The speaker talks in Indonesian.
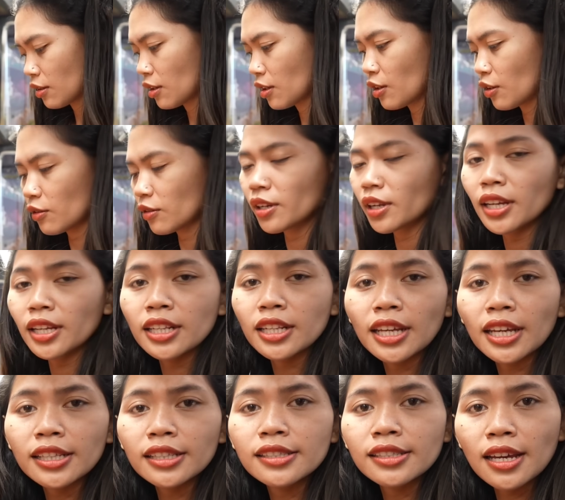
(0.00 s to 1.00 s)
Ya udah
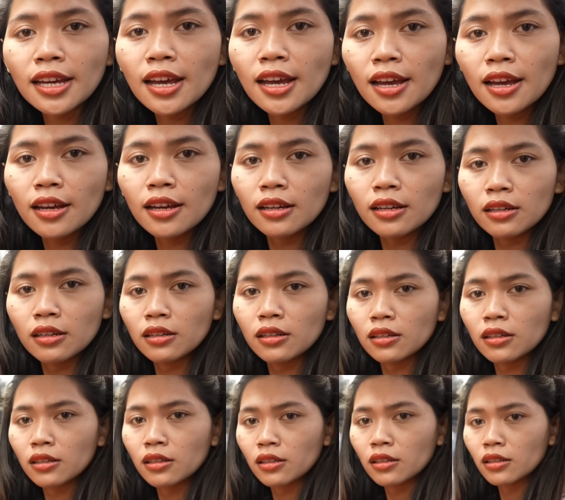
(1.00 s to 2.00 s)
ini aja.
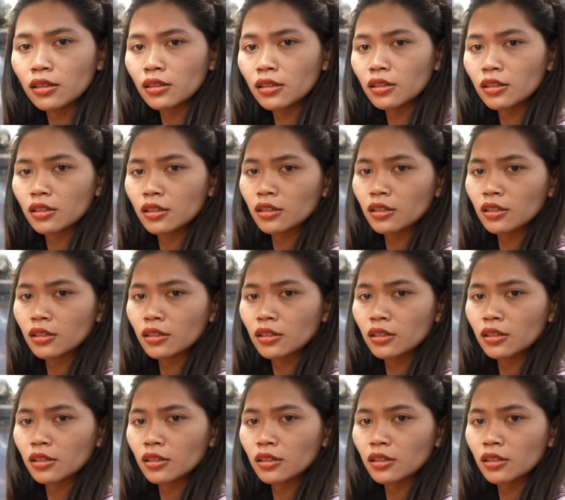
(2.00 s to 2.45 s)
Oke.